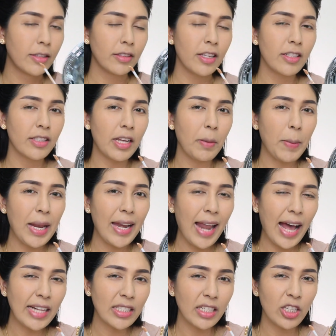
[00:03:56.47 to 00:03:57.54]
จริงๆเบล
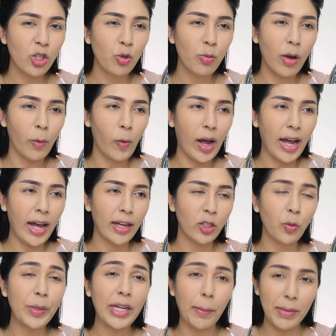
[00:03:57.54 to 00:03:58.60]
ล่าจะคิ้วแบบว่า
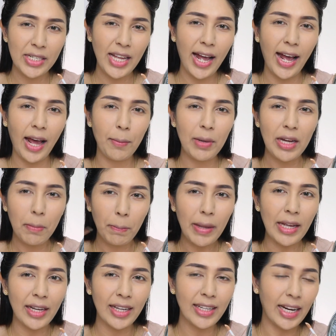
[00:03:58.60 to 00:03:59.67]
ดูเป็นธรรมชาติไม่ได้
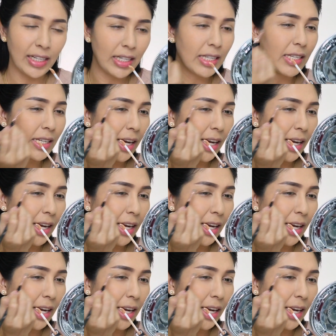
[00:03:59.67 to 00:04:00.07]
เป๊ะขนาดนี้